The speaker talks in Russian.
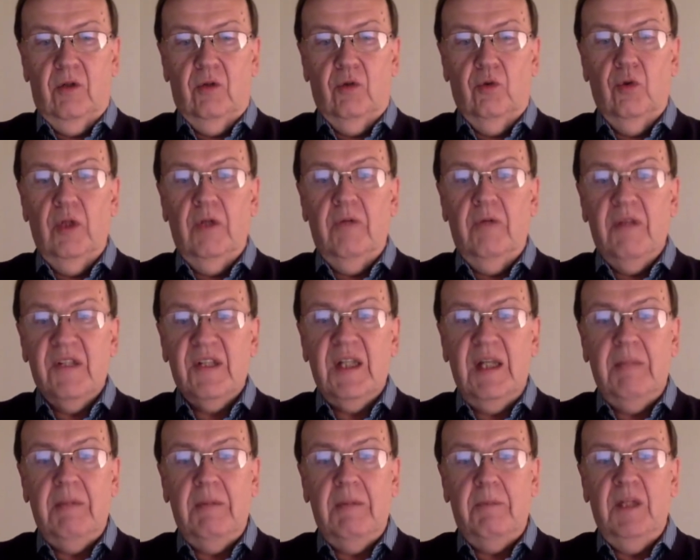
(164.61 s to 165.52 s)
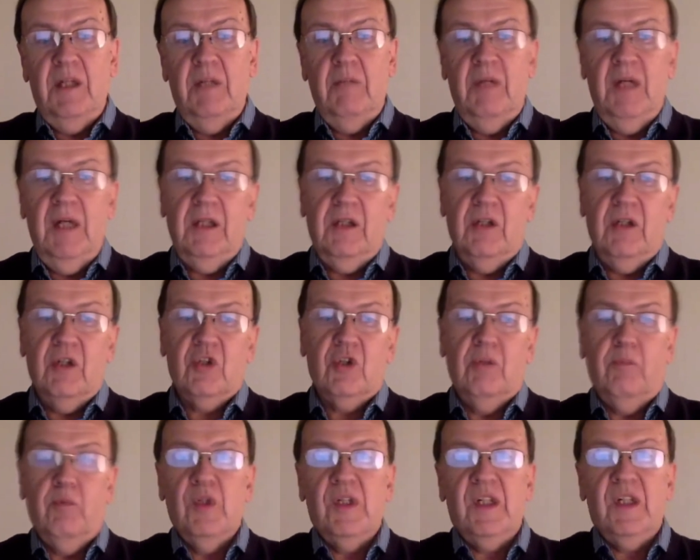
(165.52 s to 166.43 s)
Ну и вы сами понимаете,
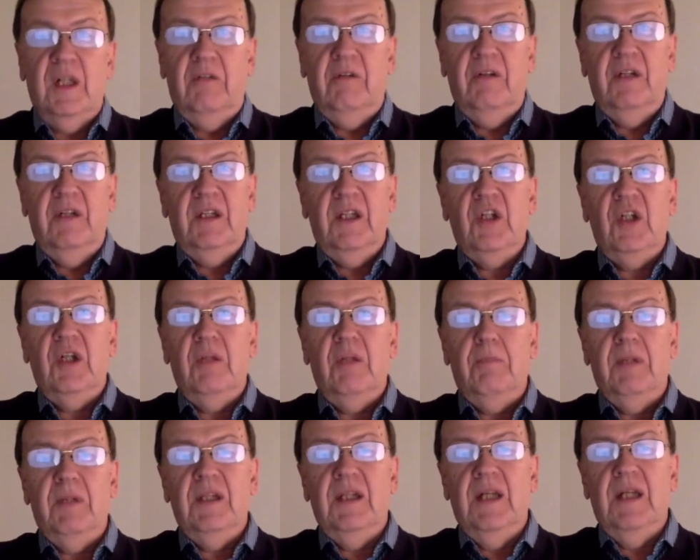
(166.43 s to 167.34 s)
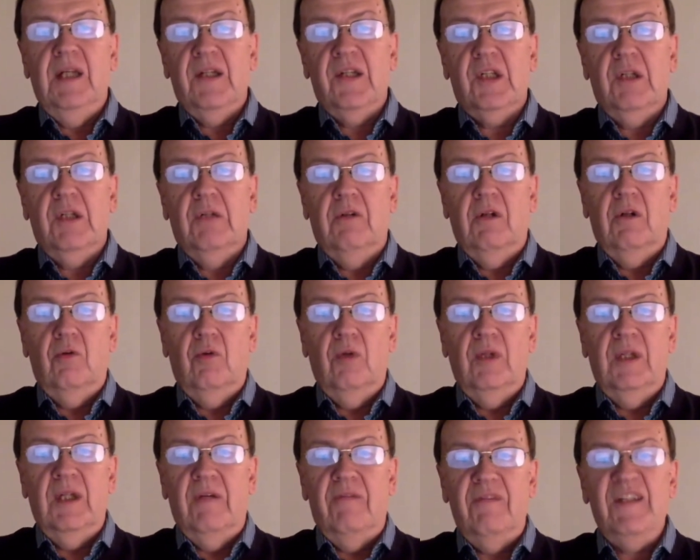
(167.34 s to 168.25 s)
что после 2015
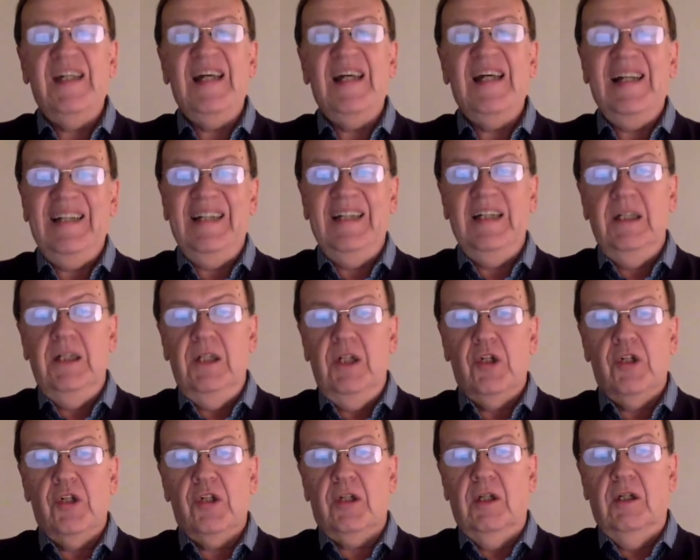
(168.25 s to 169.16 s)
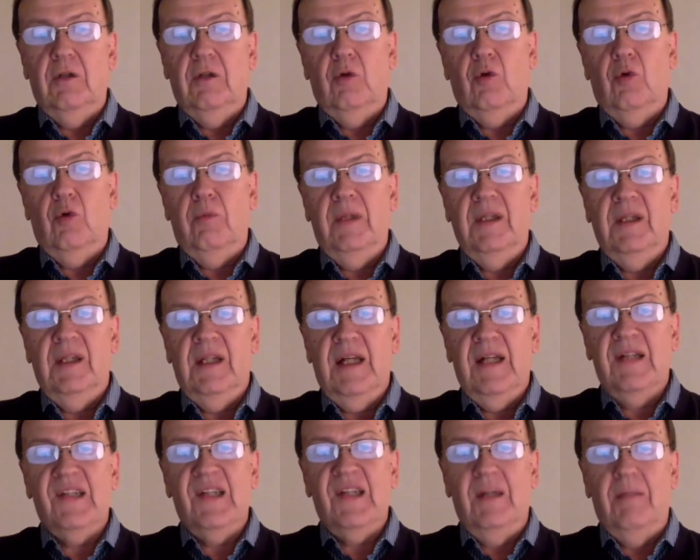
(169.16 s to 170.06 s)
года вся техническая
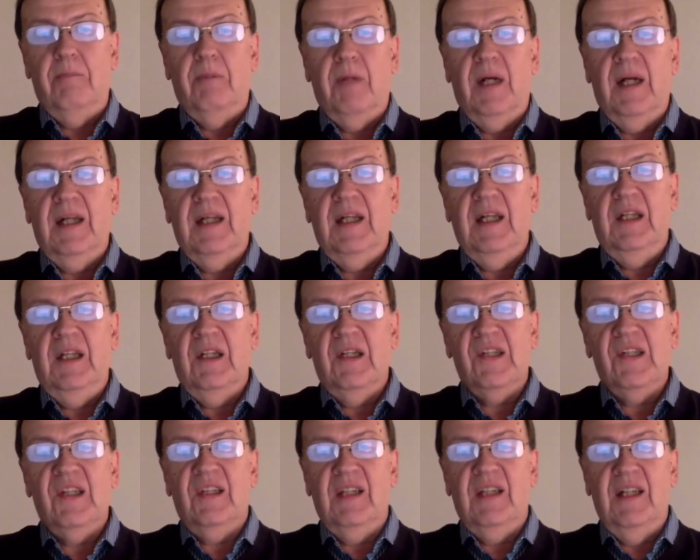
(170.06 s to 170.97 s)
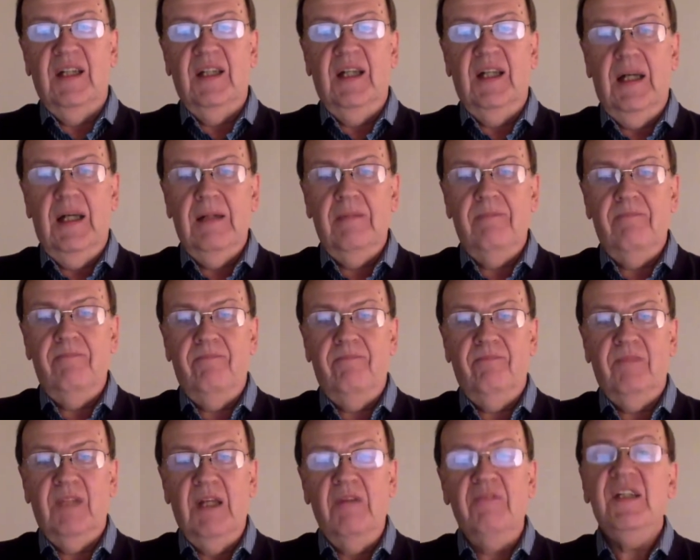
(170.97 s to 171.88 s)
документация по ракете «Сатана»
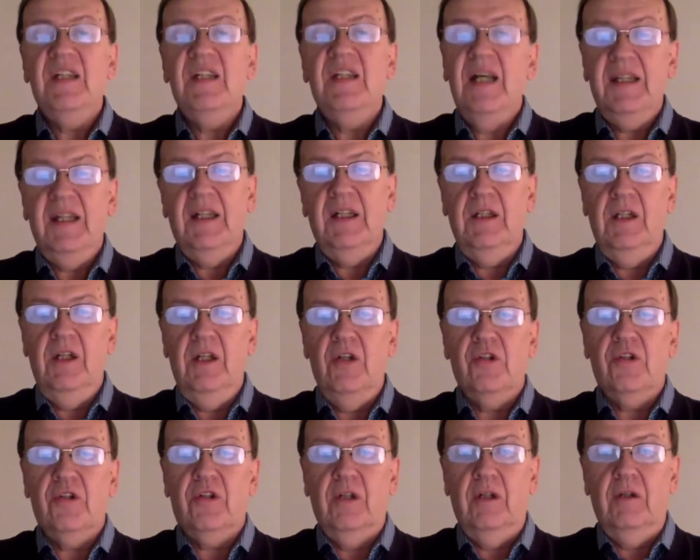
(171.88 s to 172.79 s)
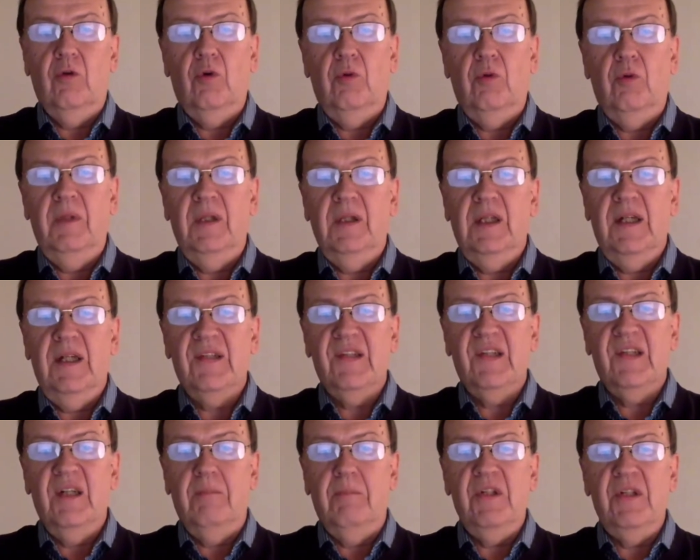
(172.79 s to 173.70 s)
и вся техническая
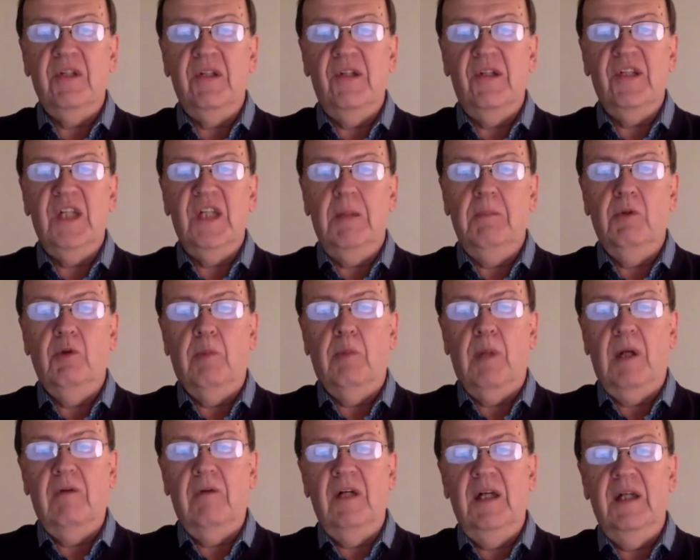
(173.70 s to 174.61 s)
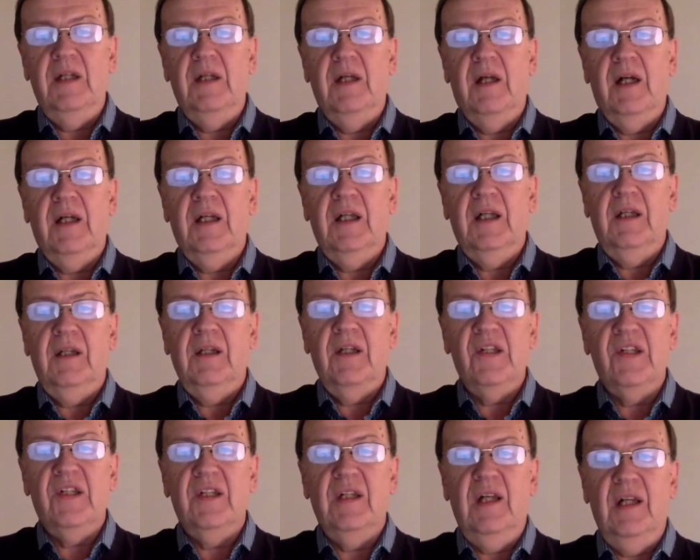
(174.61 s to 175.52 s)
документация по системе управления ракетой
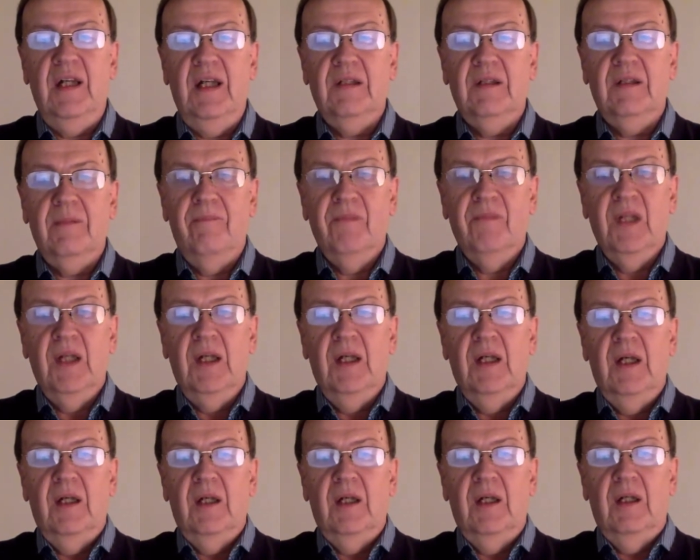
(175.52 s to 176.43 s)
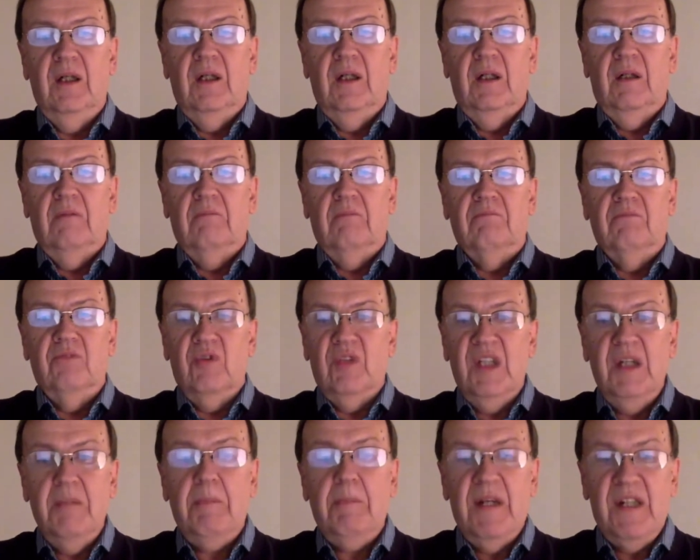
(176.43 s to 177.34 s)
«Стилет» ну,
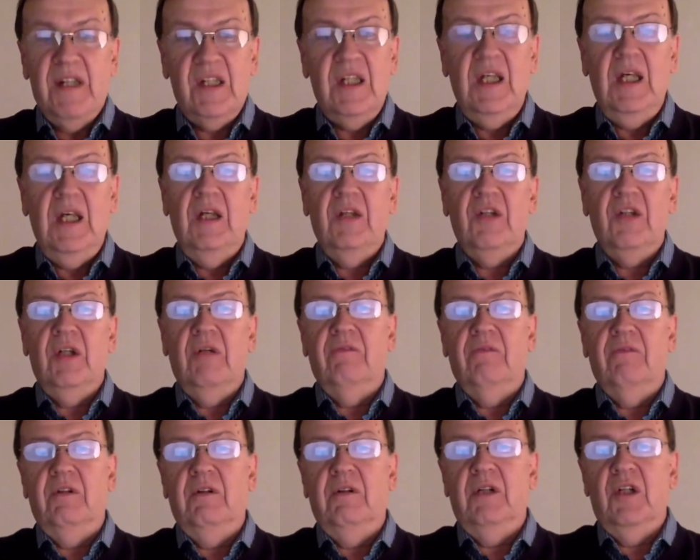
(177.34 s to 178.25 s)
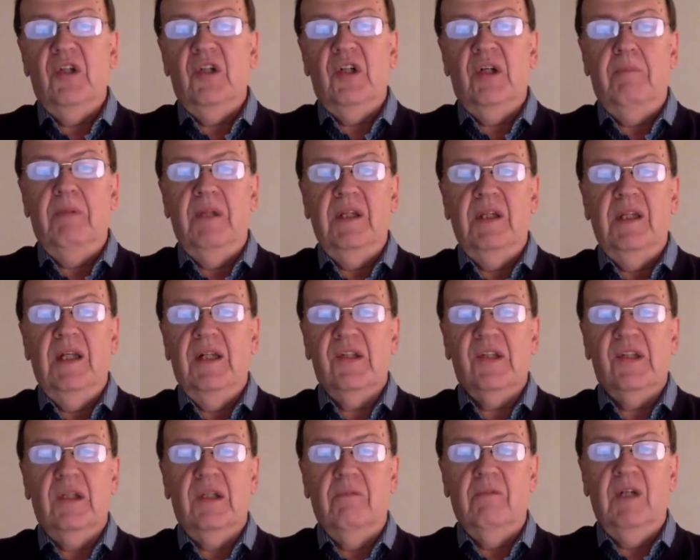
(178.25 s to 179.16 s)
не позднее, чем в
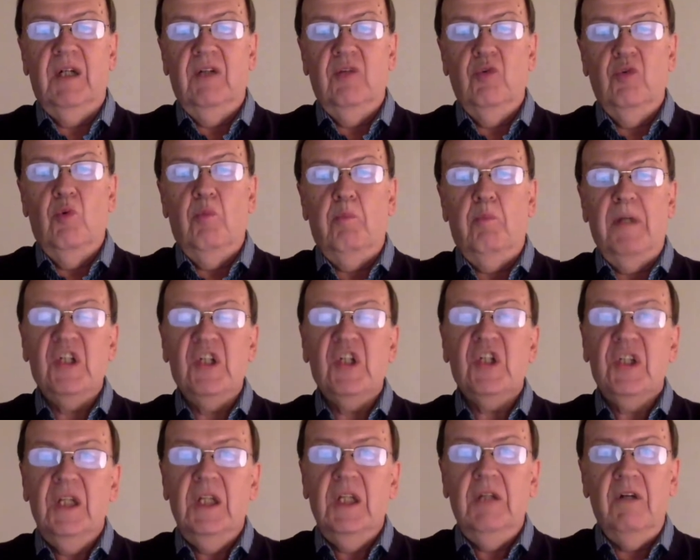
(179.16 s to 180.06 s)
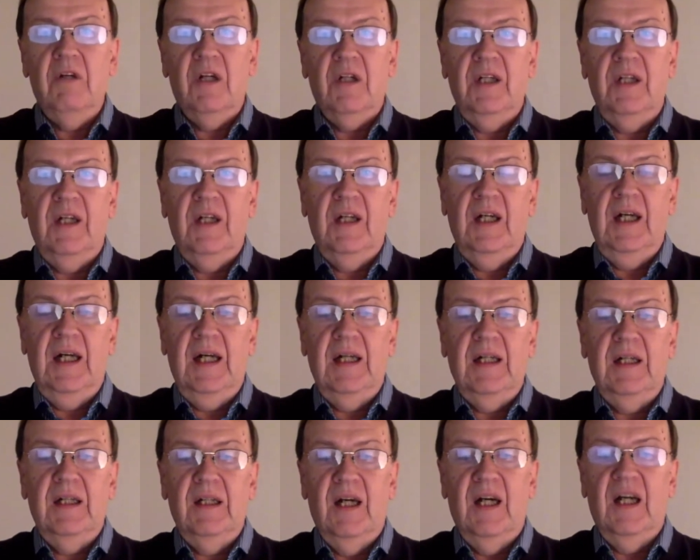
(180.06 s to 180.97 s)
2015 году, почти
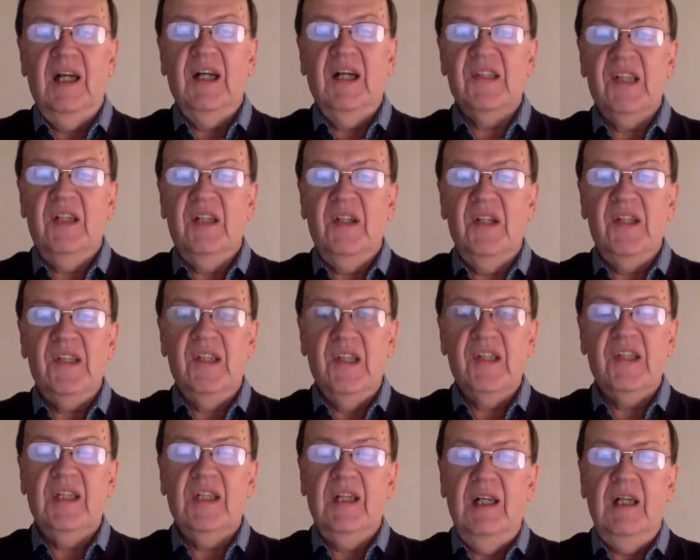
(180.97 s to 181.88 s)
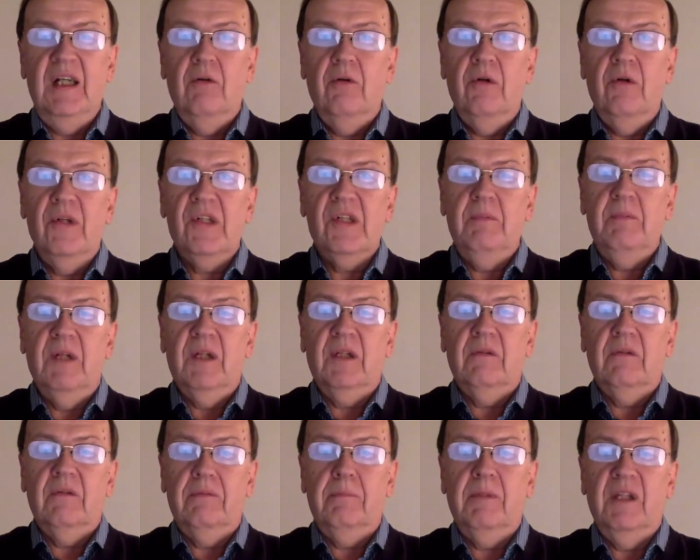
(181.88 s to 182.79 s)
наверняка оказалась на столе у
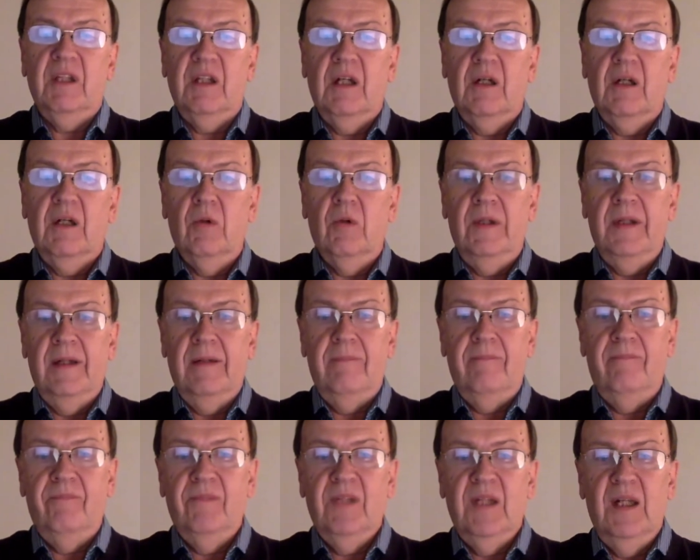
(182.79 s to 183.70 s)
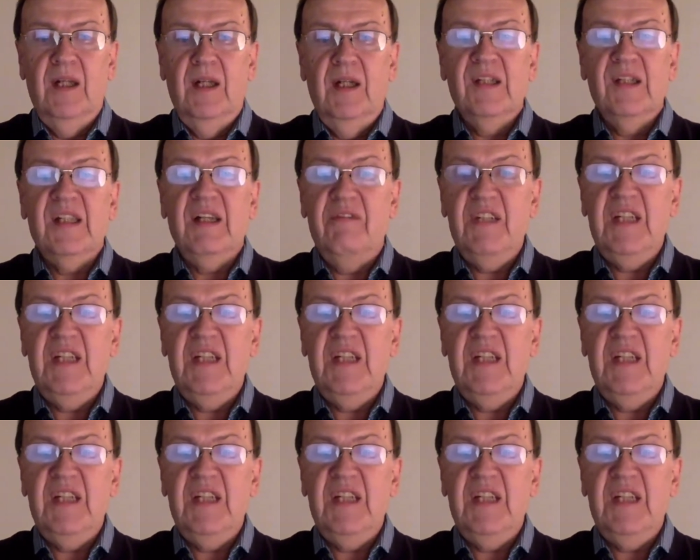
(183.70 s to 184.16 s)
экспертов Пентагона со